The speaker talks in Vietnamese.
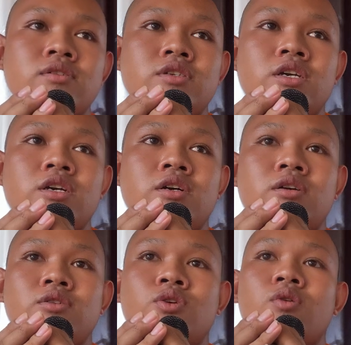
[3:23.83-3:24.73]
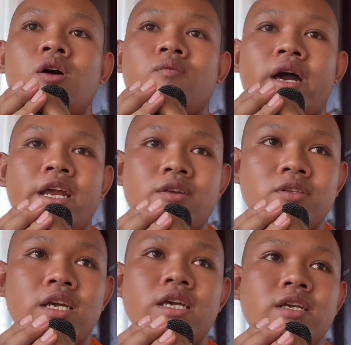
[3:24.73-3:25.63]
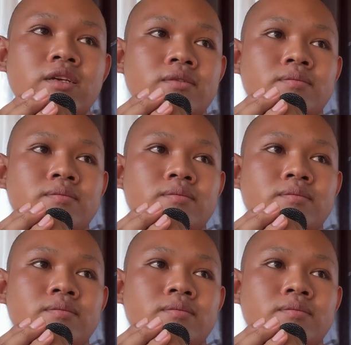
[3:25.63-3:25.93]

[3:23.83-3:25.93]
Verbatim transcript: chỉ du ông vải như thế